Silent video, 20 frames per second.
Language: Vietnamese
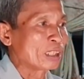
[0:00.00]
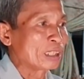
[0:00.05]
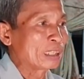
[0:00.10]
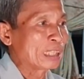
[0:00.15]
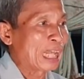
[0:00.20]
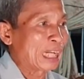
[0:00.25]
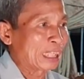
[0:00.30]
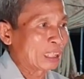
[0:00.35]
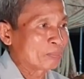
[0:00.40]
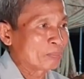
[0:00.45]

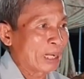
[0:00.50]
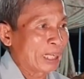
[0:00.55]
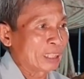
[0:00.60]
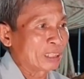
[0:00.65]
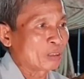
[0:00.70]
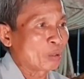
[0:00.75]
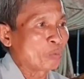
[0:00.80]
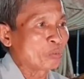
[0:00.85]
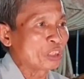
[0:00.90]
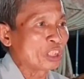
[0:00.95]
lành
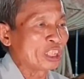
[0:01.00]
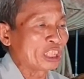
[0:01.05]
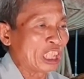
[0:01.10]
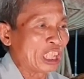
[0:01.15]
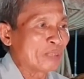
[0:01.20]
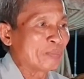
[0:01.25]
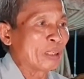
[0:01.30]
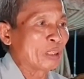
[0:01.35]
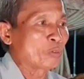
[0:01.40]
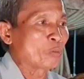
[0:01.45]
mạnh cũng như
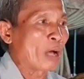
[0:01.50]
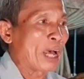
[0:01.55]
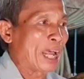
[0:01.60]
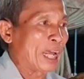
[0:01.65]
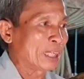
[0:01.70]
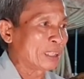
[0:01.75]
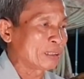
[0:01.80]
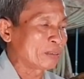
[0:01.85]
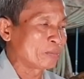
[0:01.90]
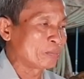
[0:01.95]
khi bệnh
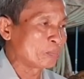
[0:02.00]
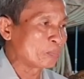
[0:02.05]
hoạn